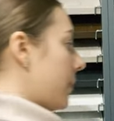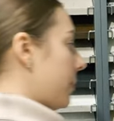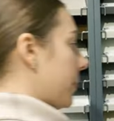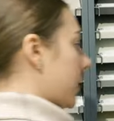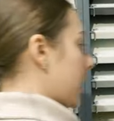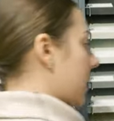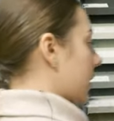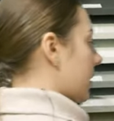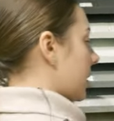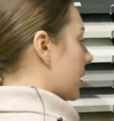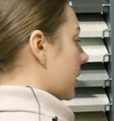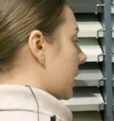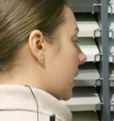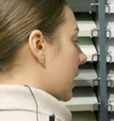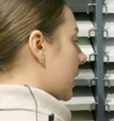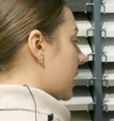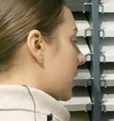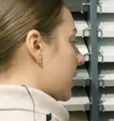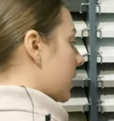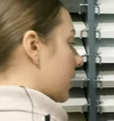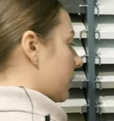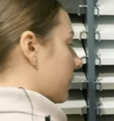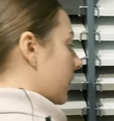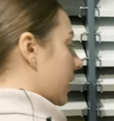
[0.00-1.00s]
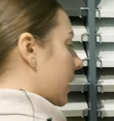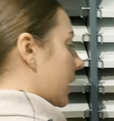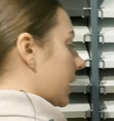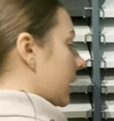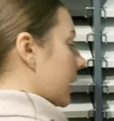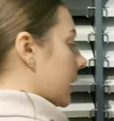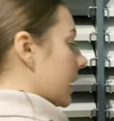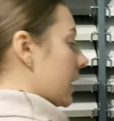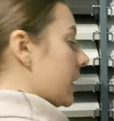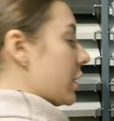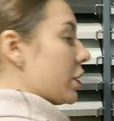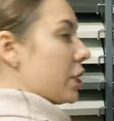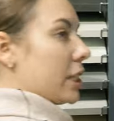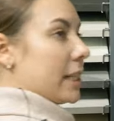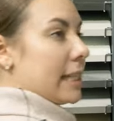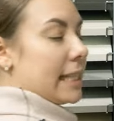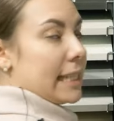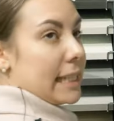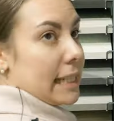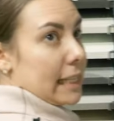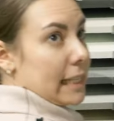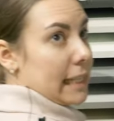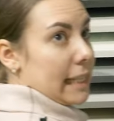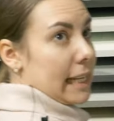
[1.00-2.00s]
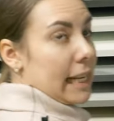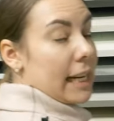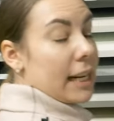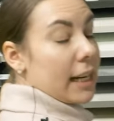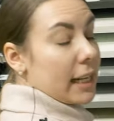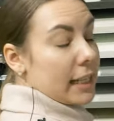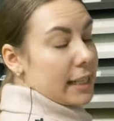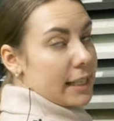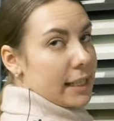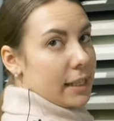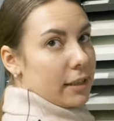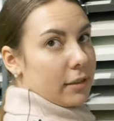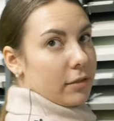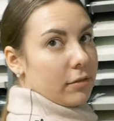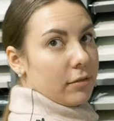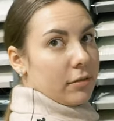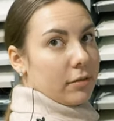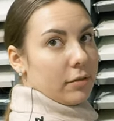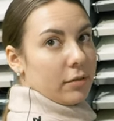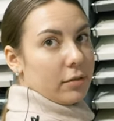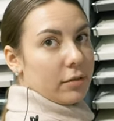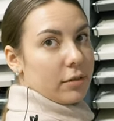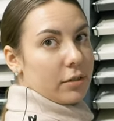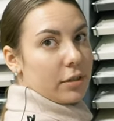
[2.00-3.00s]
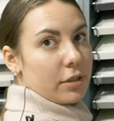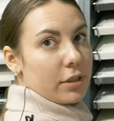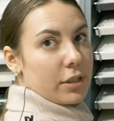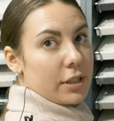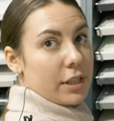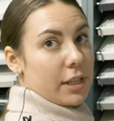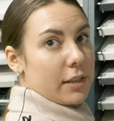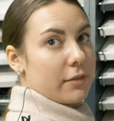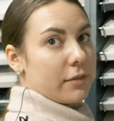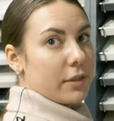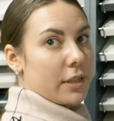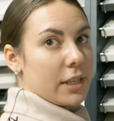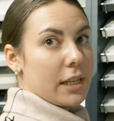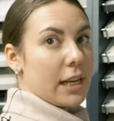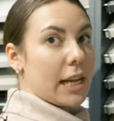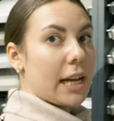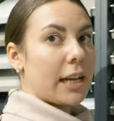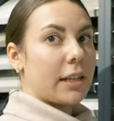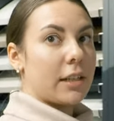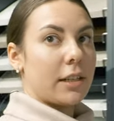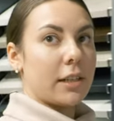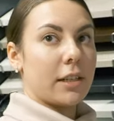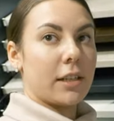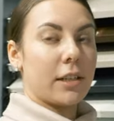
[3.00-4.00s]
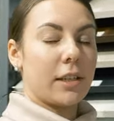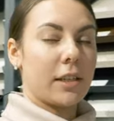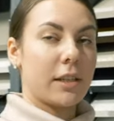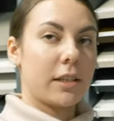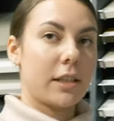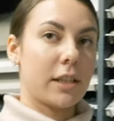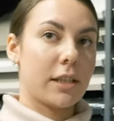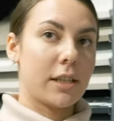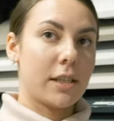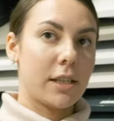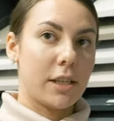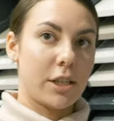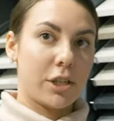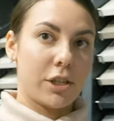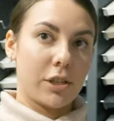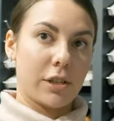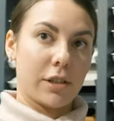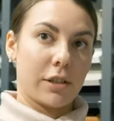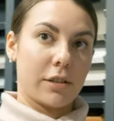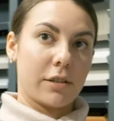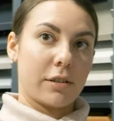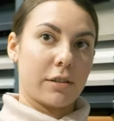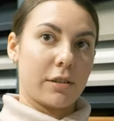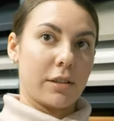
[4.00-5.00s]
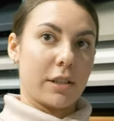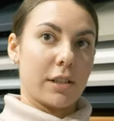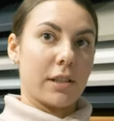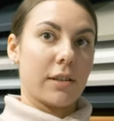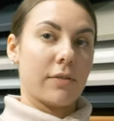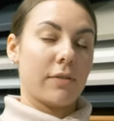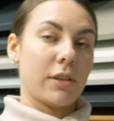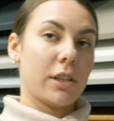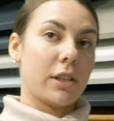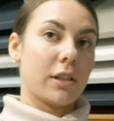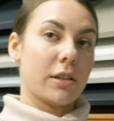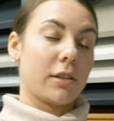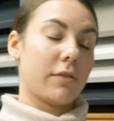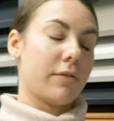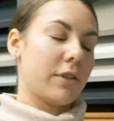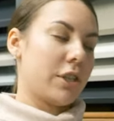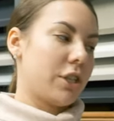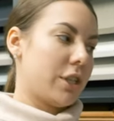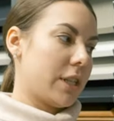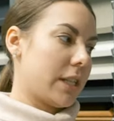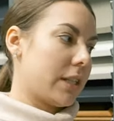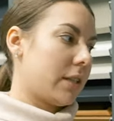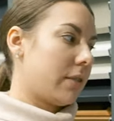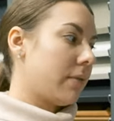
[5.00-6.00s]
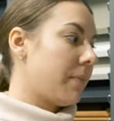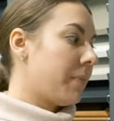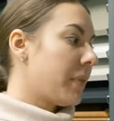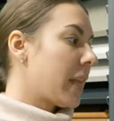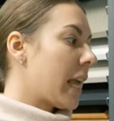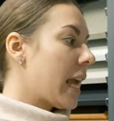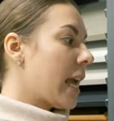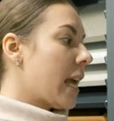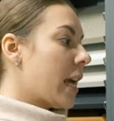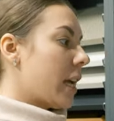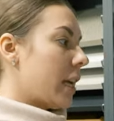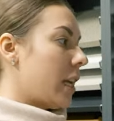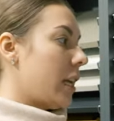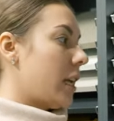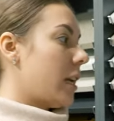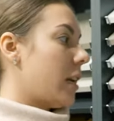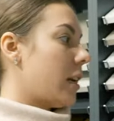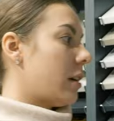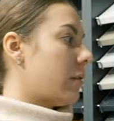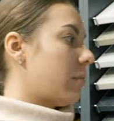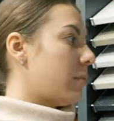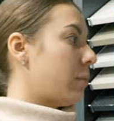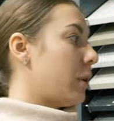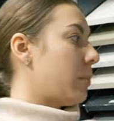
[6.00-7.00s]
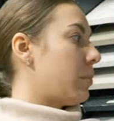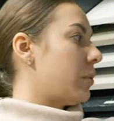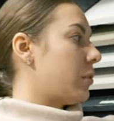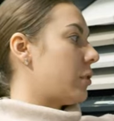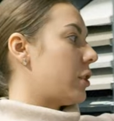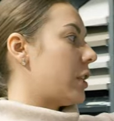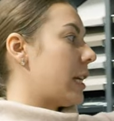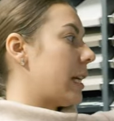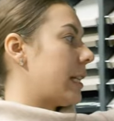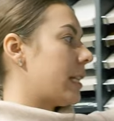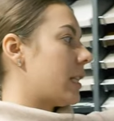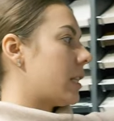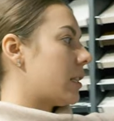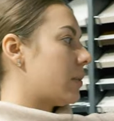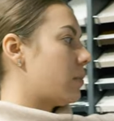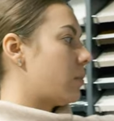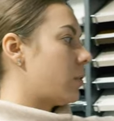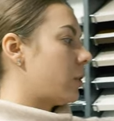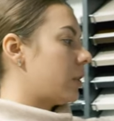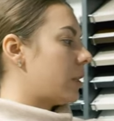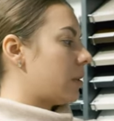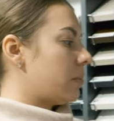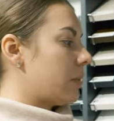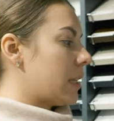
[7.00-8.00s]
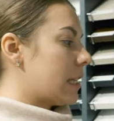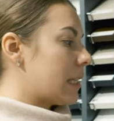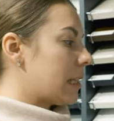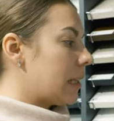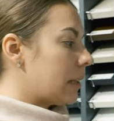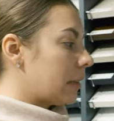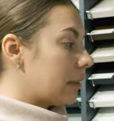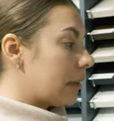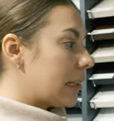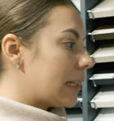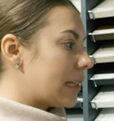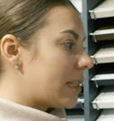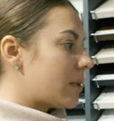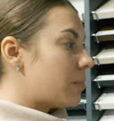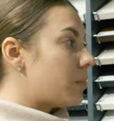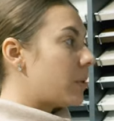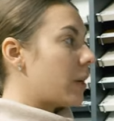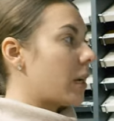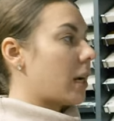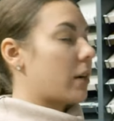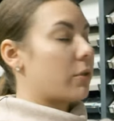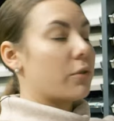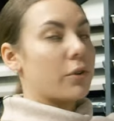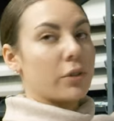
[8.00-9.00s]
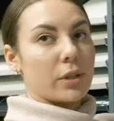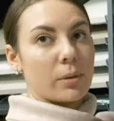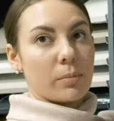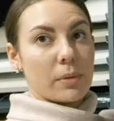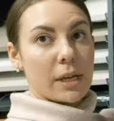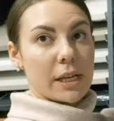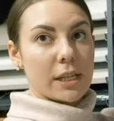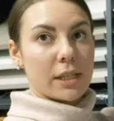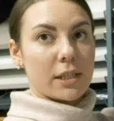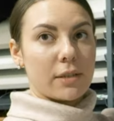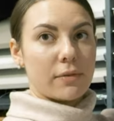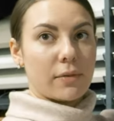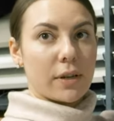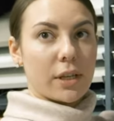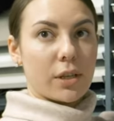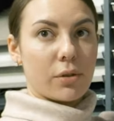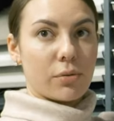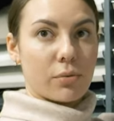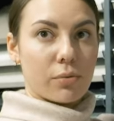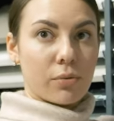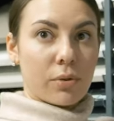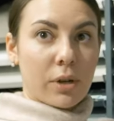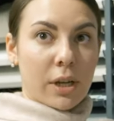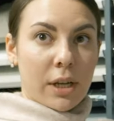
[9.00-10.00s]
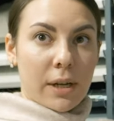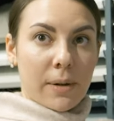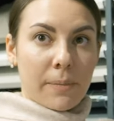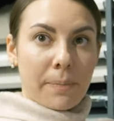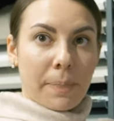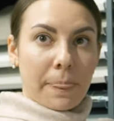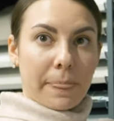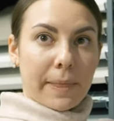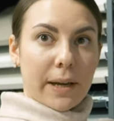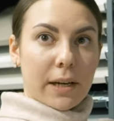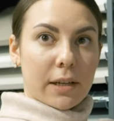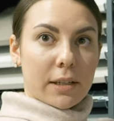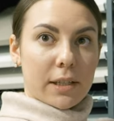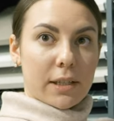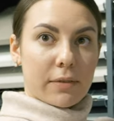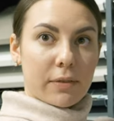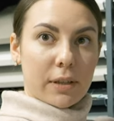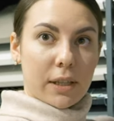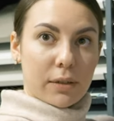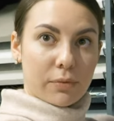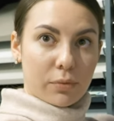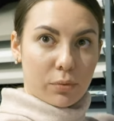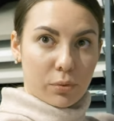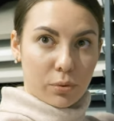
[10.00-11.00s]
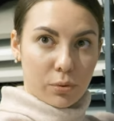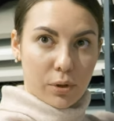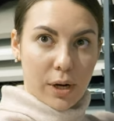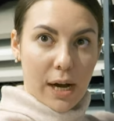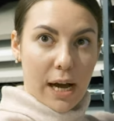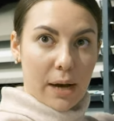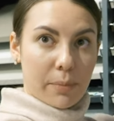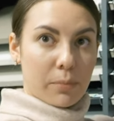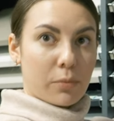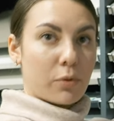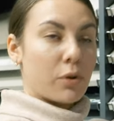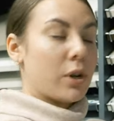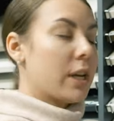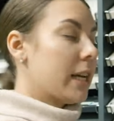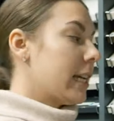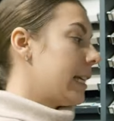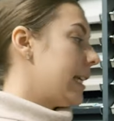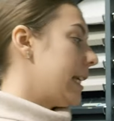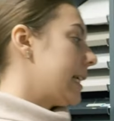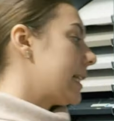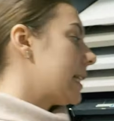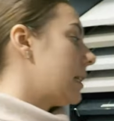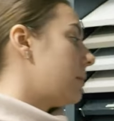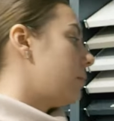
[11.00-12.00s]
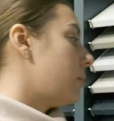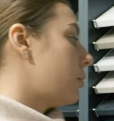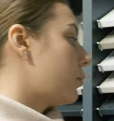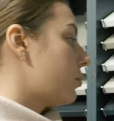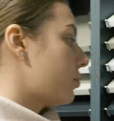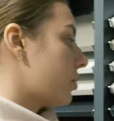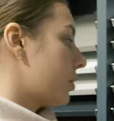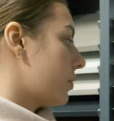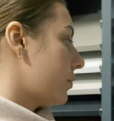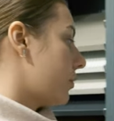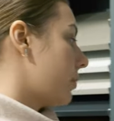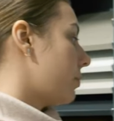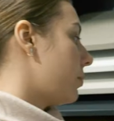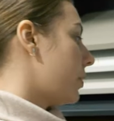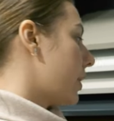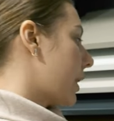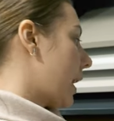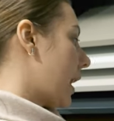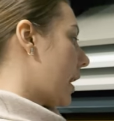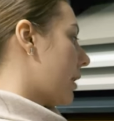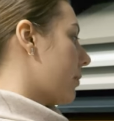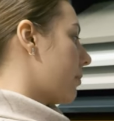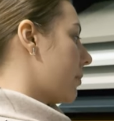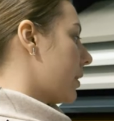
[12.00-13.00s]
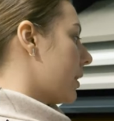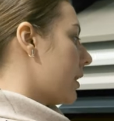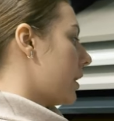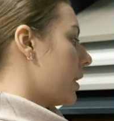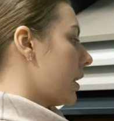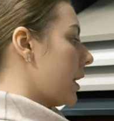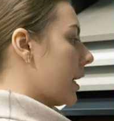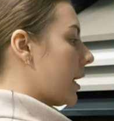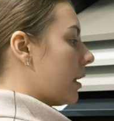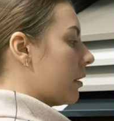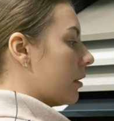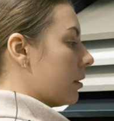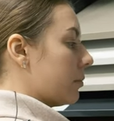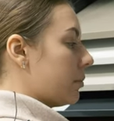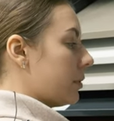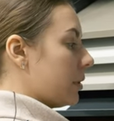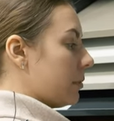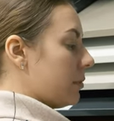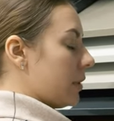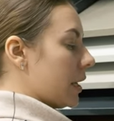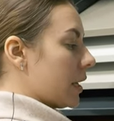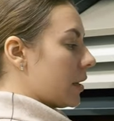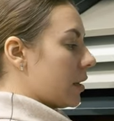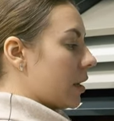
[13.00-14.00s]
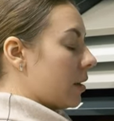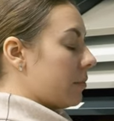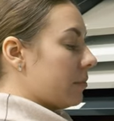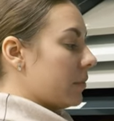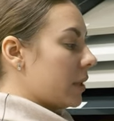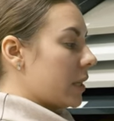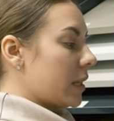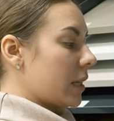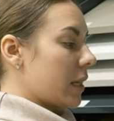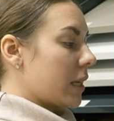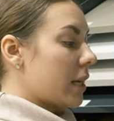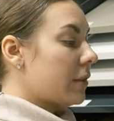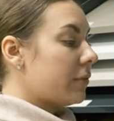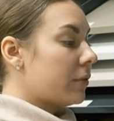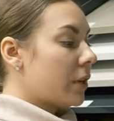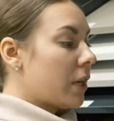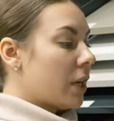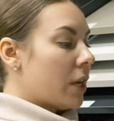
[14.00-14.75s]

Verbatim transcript: э, с классом экологичности Е1 то есть не выделяет никаких токсичных ядовитых веществ. И мы, получается, смотрим, если ЛДСП, он имеет свою а, цветовую гамму, если мы уже выбираем материал, например, МДФ,